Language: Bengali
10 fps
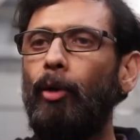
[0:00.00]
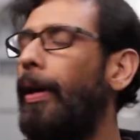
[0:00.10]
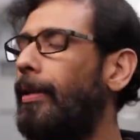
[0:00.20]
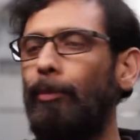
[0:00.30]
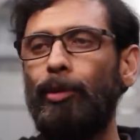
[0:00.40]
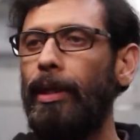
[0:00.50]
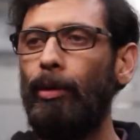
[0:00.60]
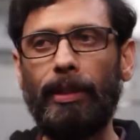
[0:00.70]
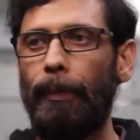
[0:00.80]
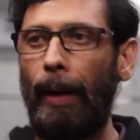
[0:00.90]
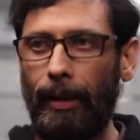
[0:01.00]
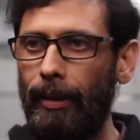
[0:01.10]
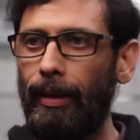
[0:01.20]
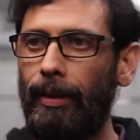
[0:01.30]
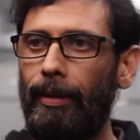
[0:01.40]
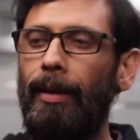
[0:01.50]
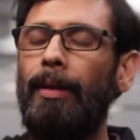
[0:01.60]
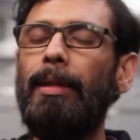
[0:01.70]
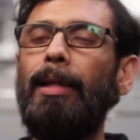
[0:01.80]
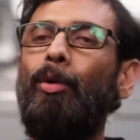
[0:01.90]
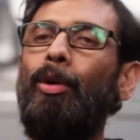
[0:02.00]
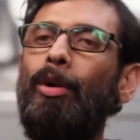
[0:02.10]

খুব একটা বুঝে উঠতে পারি না তাই